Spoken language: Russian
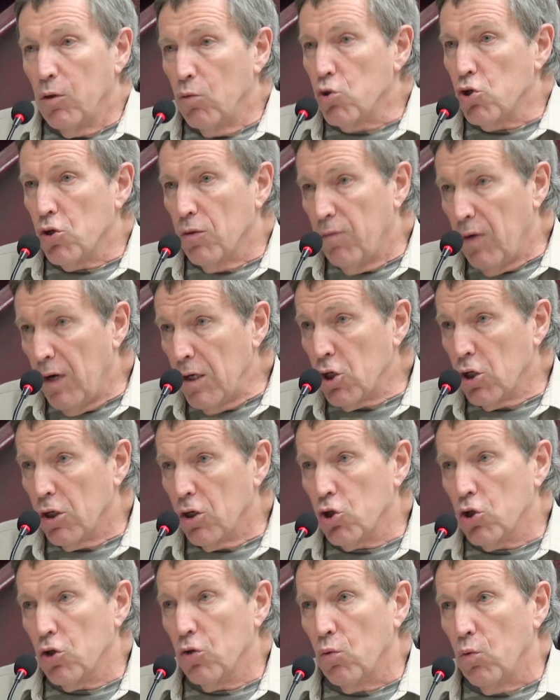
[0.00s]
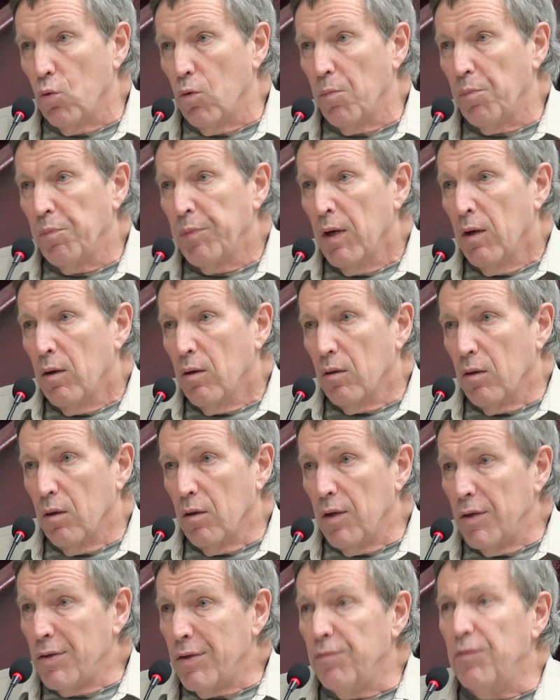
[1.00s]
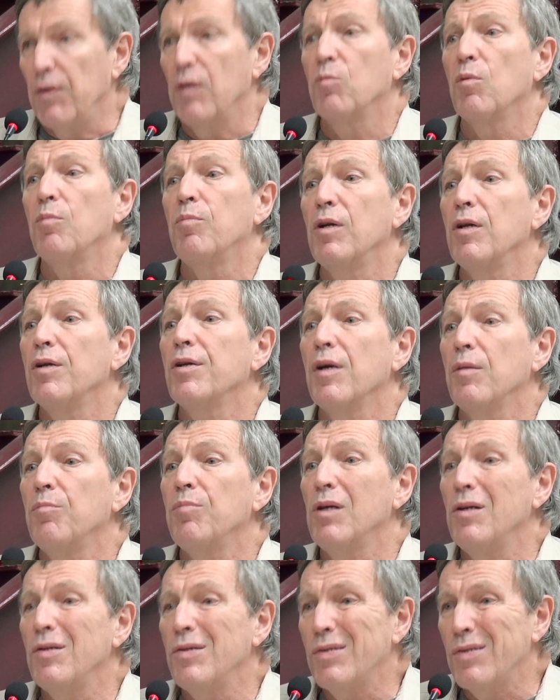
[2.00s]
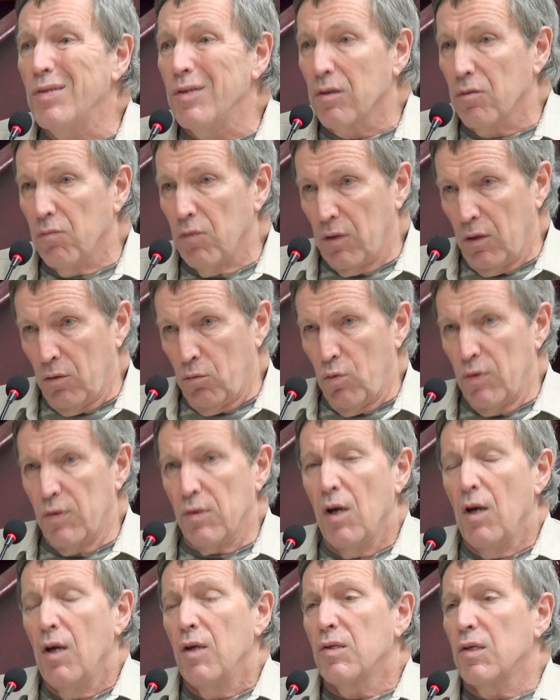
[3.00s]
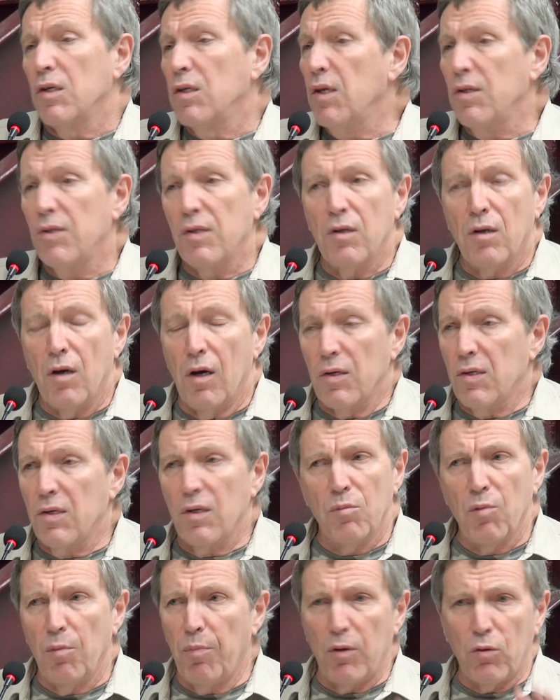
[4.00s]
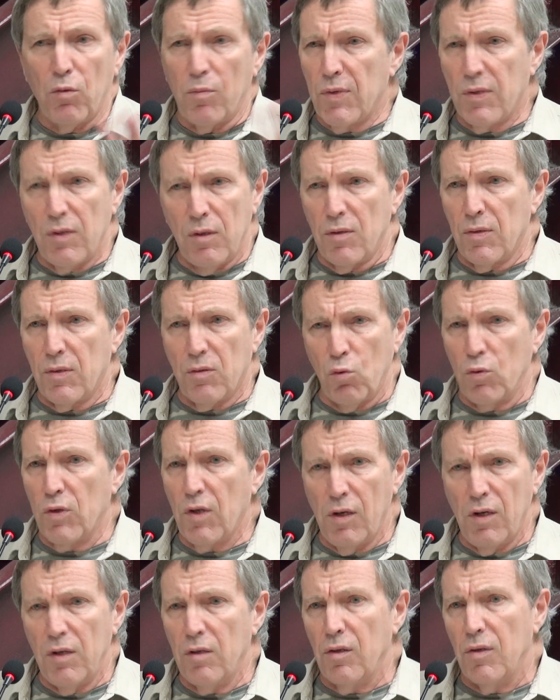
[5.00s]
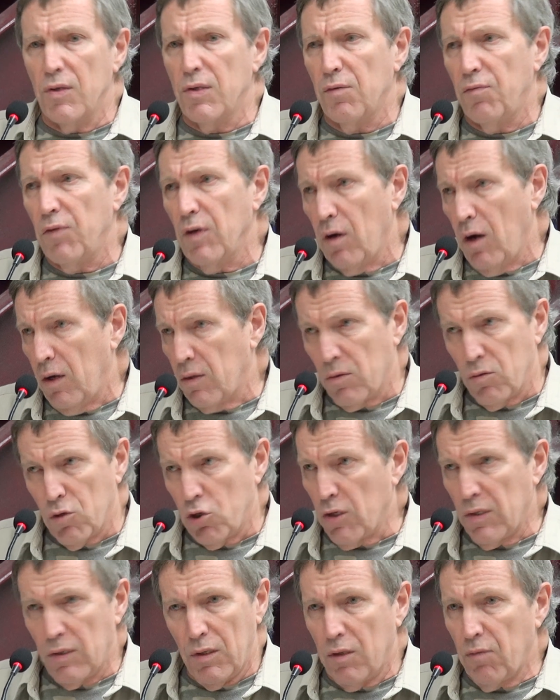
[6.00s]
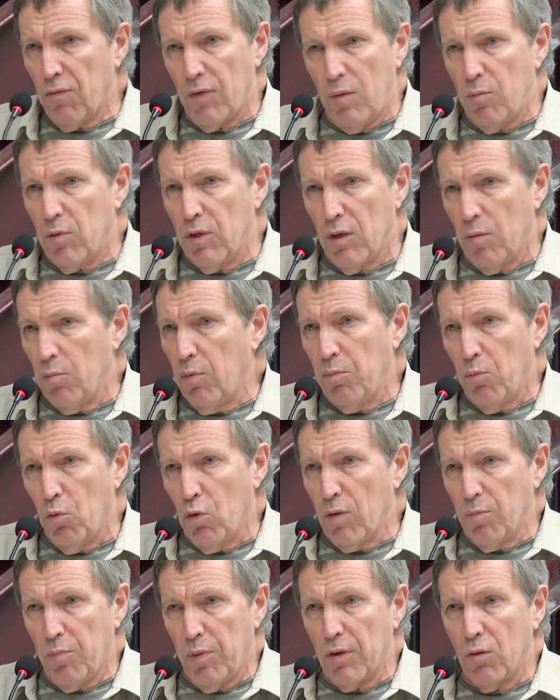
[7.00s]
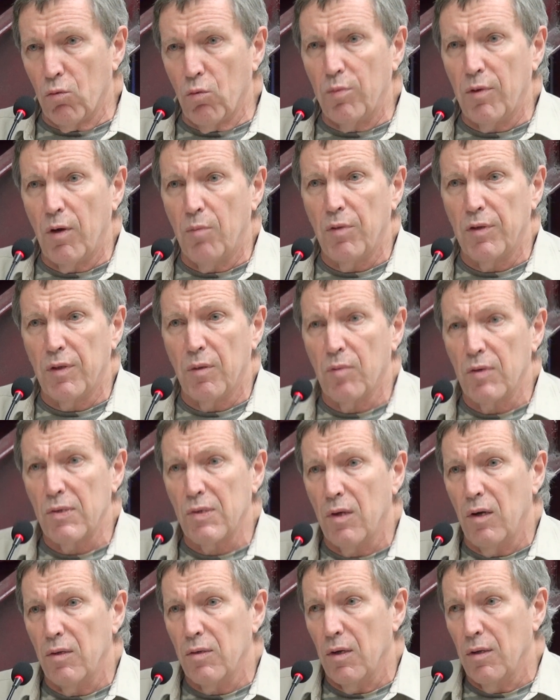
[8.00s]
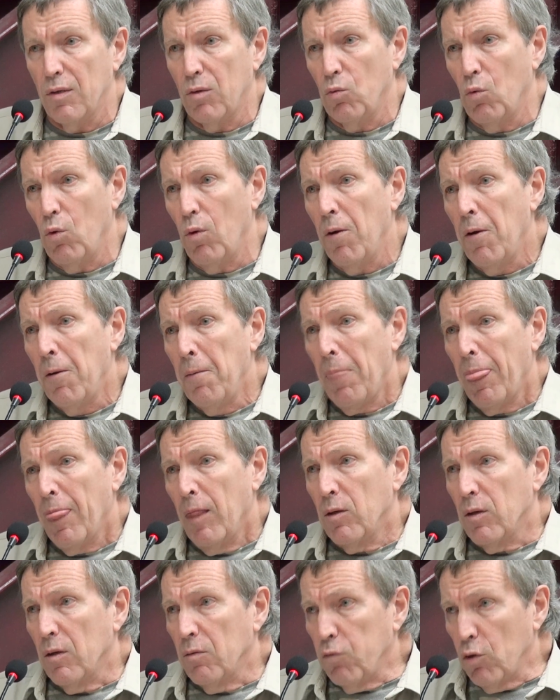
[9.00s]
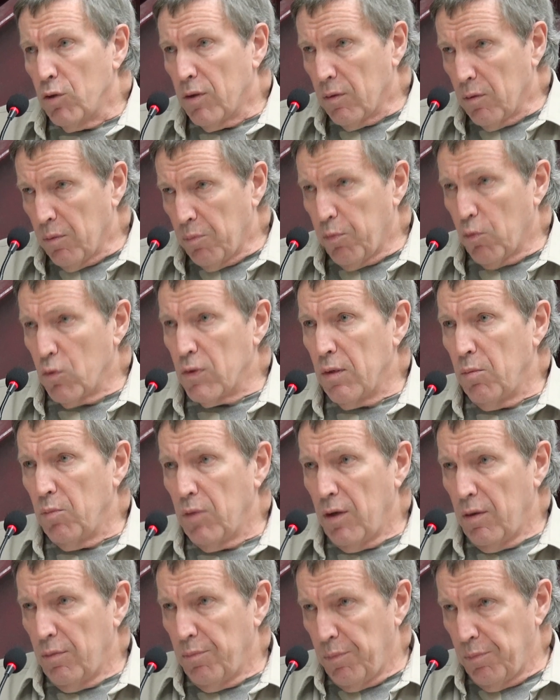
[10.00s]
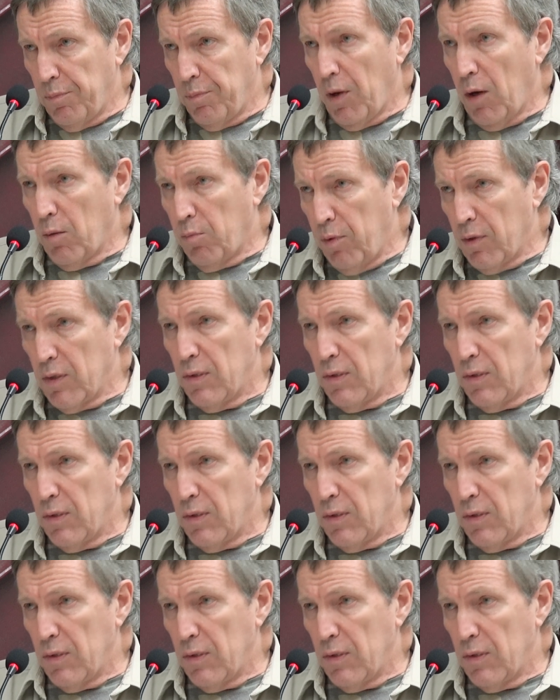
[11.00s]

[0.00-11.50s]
Было очень важно, что эти фильмы были реабилитированы. То есть среди этих картин мы потом создали их классификацию. Сейчас нет времени, я бы мог подробно об этом рассказать, но Э, вот э, просто мы как